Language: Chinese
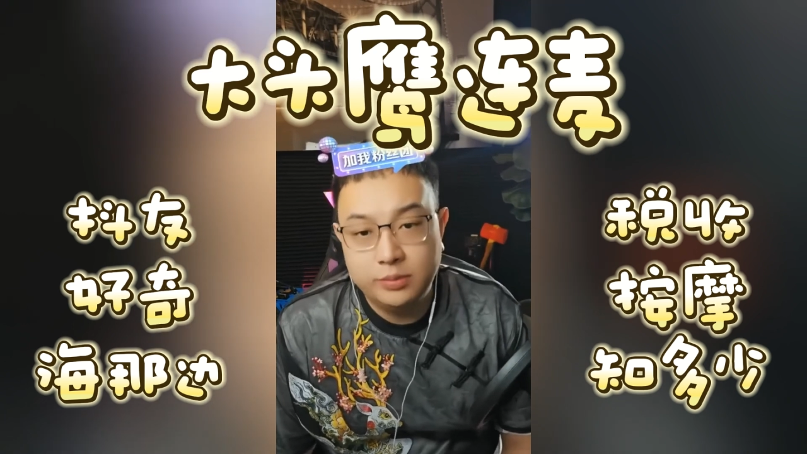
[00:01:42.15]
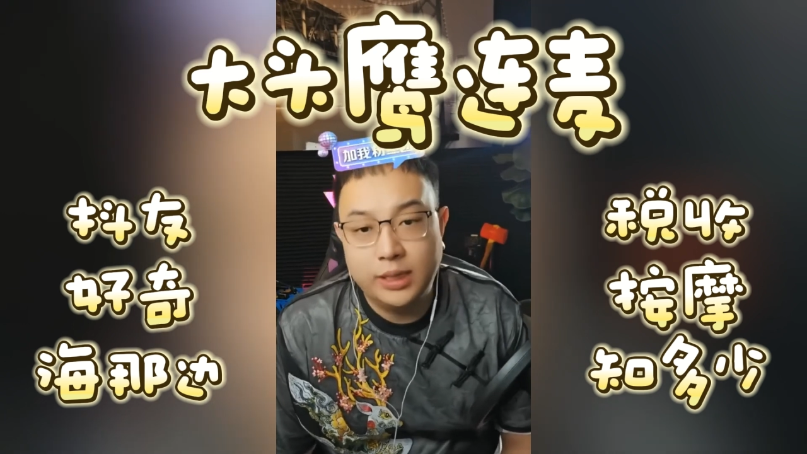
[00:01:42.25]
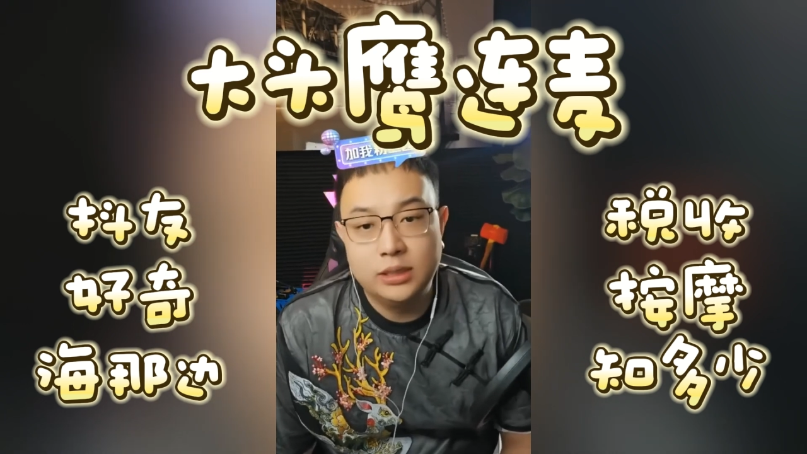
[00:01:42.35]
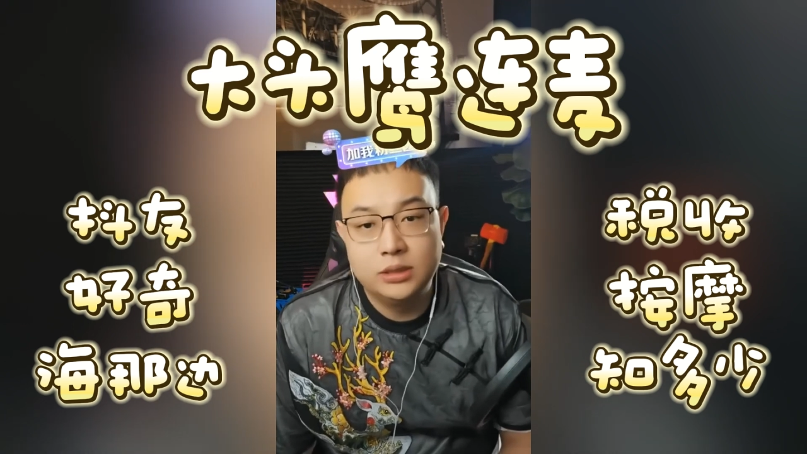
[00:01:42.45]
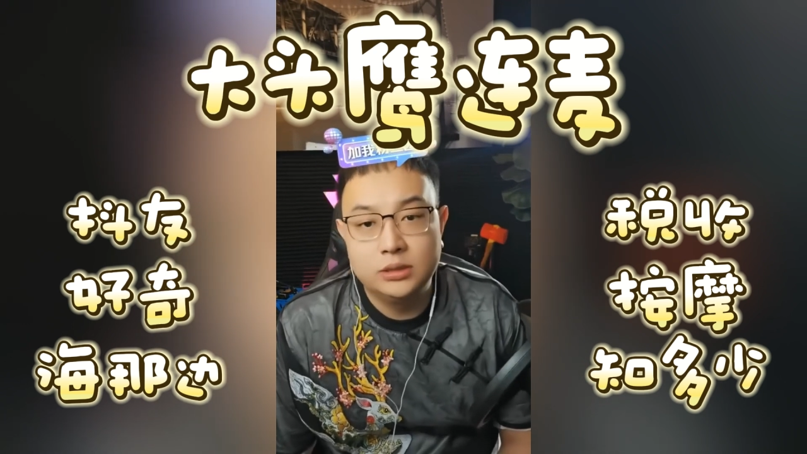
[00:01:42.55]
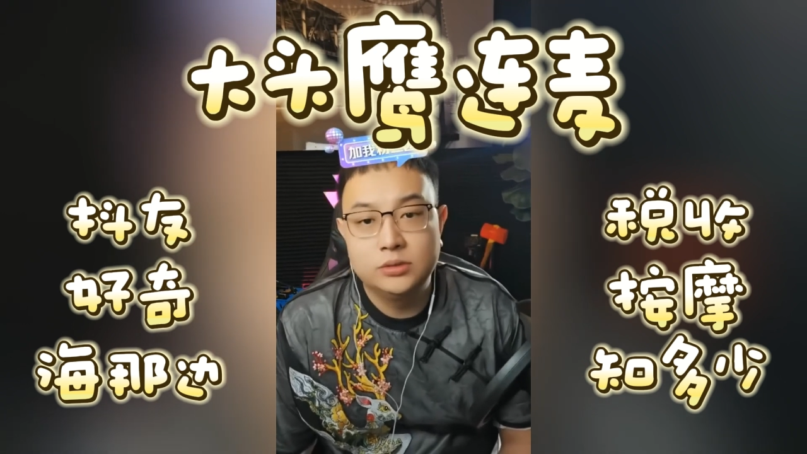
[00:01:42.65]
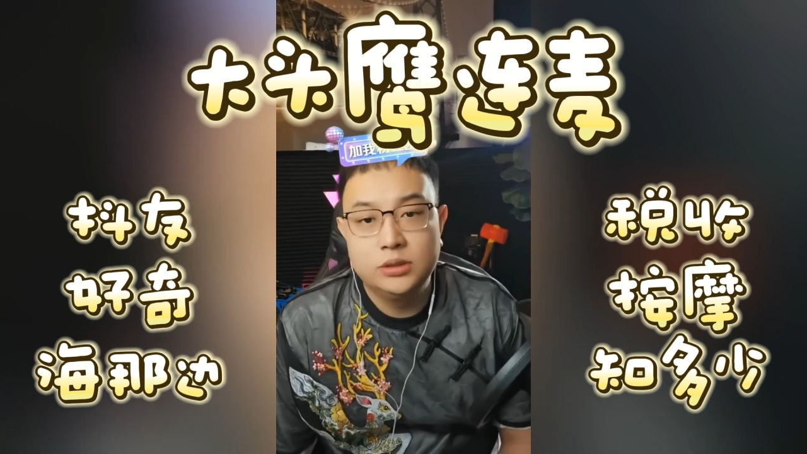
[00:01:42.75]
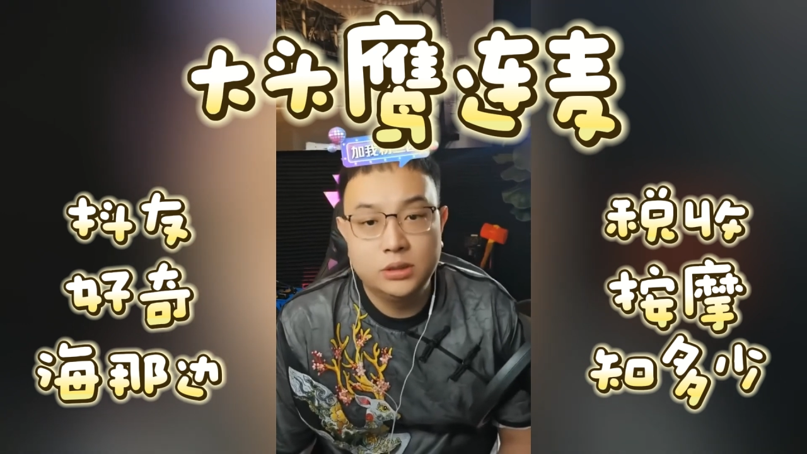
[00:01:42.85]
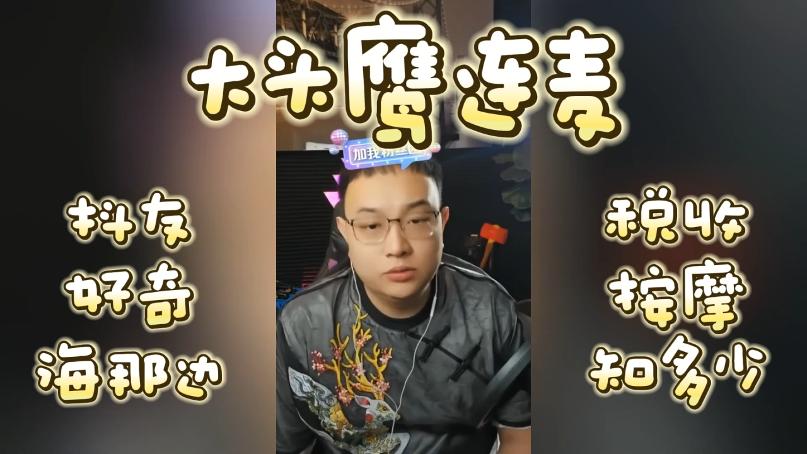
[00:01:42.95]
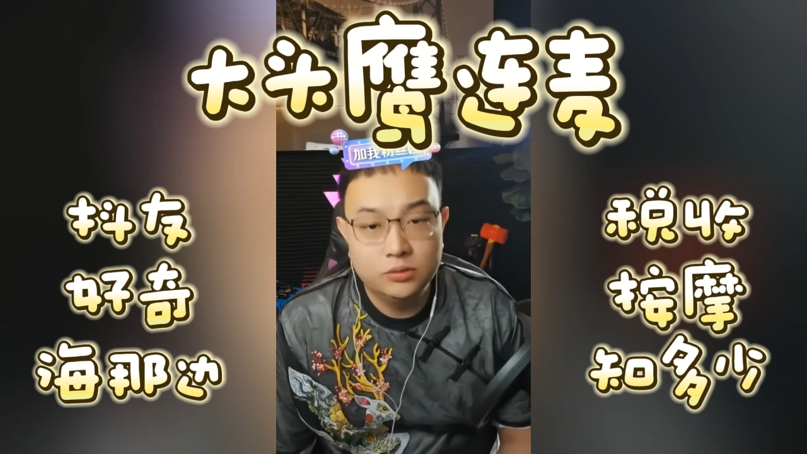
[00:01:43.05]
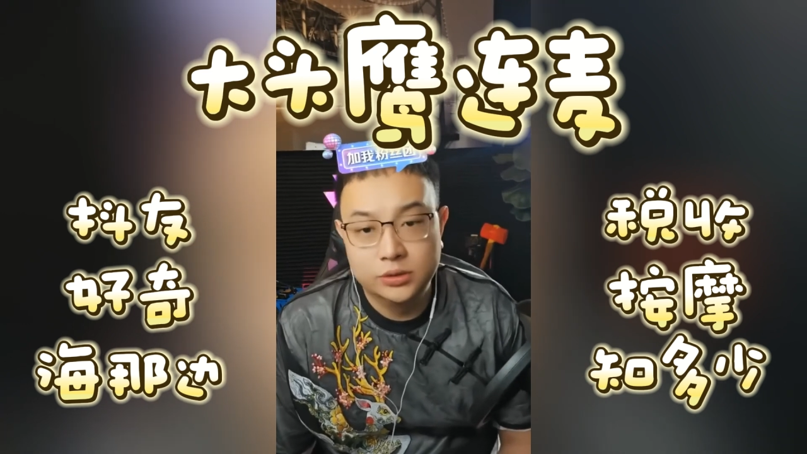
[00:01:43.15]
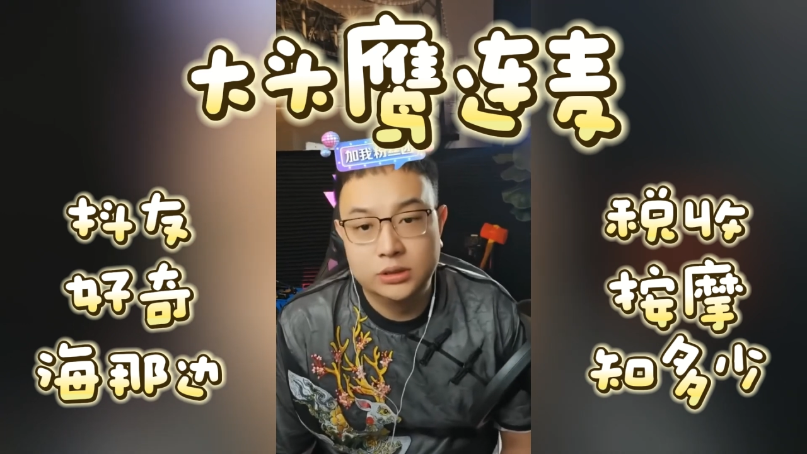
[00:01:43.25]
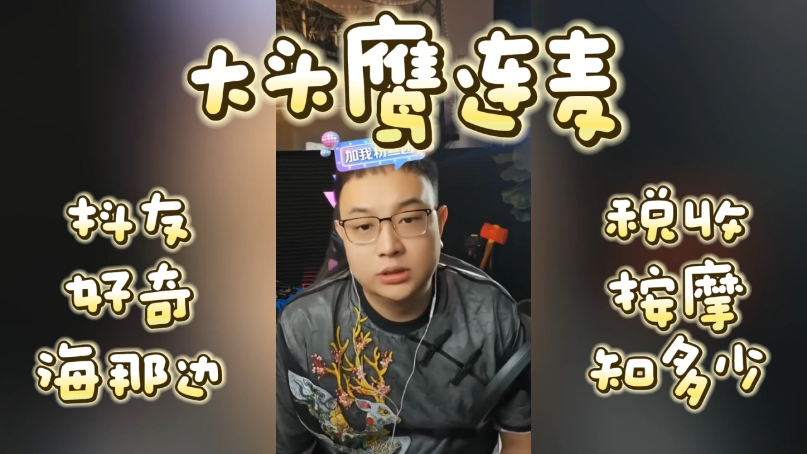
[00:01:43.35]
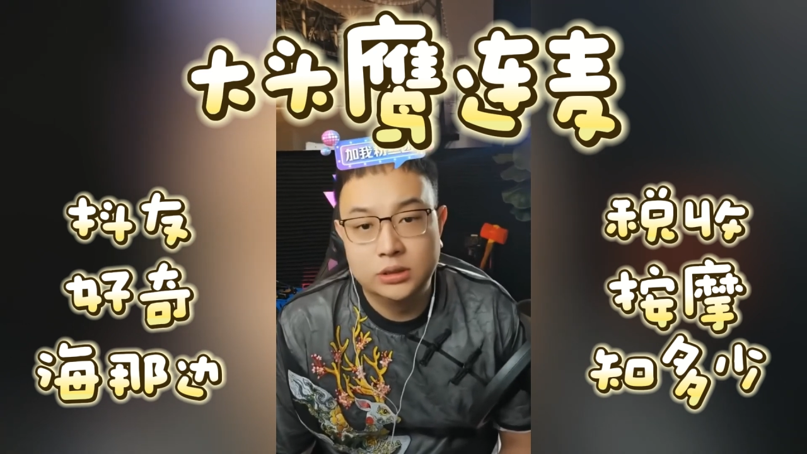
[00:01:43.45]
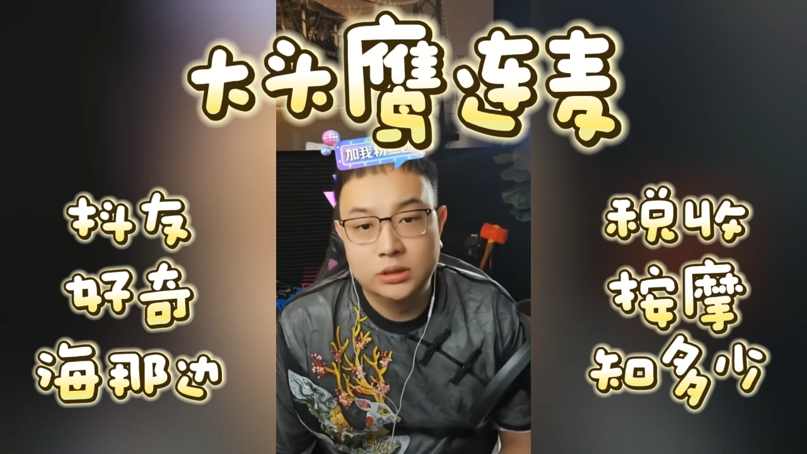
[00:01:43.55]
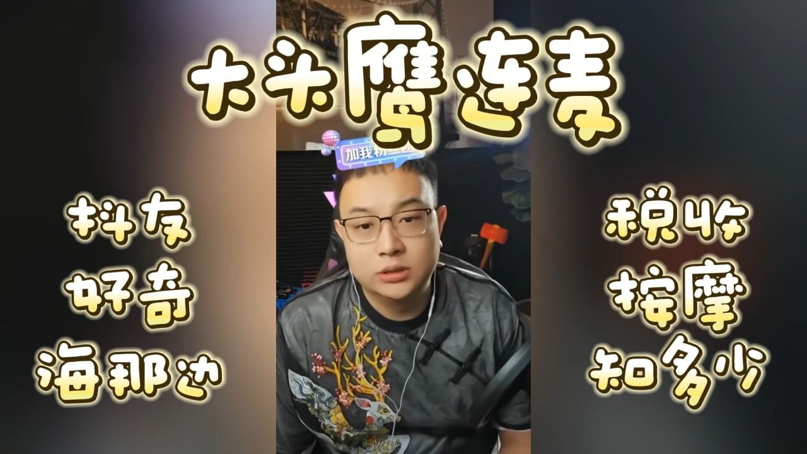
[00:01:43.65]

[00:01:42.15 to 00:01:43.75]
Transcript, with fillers: 百，你就一人五十，